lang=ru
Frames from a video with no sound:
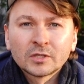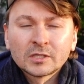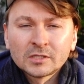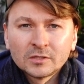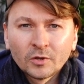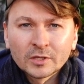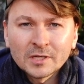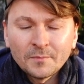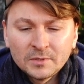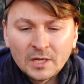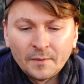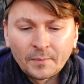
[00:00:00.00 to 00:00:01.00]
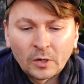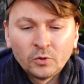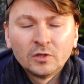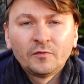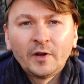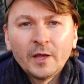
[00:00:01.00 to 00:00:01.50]
Но на самом деле
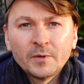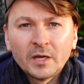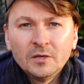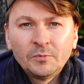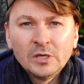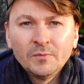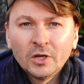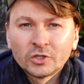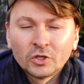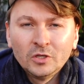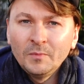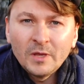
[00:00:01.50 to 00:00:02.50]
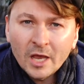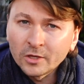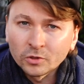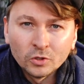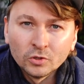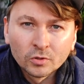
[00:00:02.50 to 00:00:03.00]
проходит время, они понимают, что они
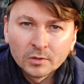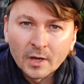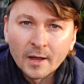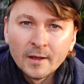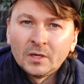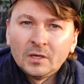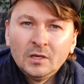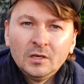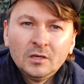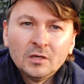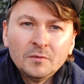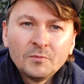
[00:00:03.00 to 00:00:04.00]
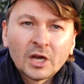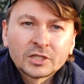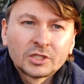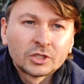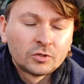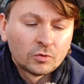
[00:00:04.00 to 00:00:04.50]
меняют ее не туда. И им
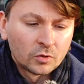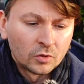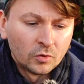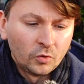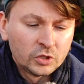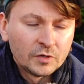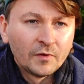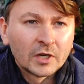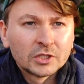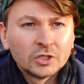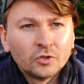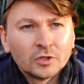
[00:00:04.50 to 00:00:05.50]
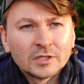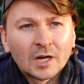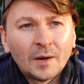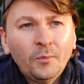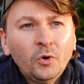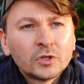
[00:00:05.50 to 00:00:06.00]
кажется, что очень важно что-то
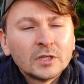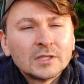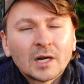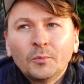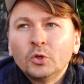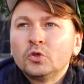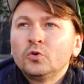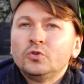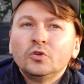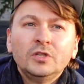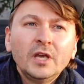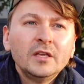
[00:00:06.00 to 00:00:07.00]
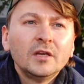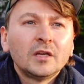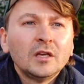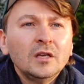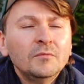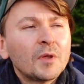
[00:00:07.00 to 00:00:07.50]
заработать, заработать кучу денег.
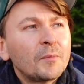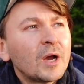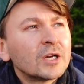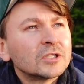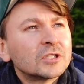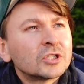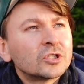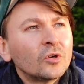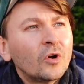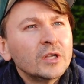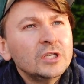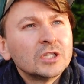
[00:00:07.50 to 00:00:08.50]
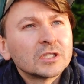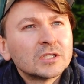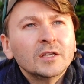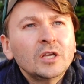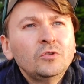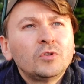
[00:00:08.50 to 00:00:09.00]
Им там кажется, что они сейчас
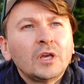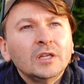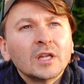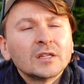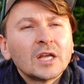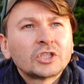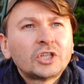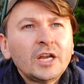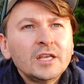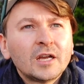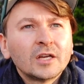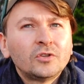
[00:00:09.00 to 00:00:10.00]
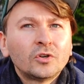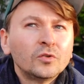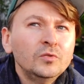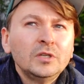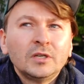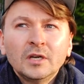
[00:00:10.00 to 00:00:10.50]
найдут какие-то отношения, достижения,
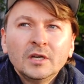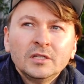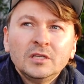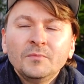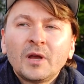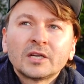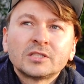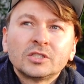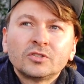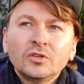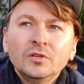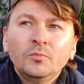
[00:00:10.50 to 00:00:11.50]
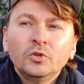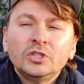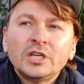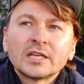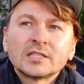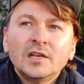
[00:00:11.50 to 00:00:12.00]
которые у них, им кажется, что они будут
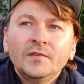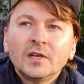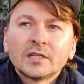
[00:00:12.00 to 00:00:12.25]
счастливы.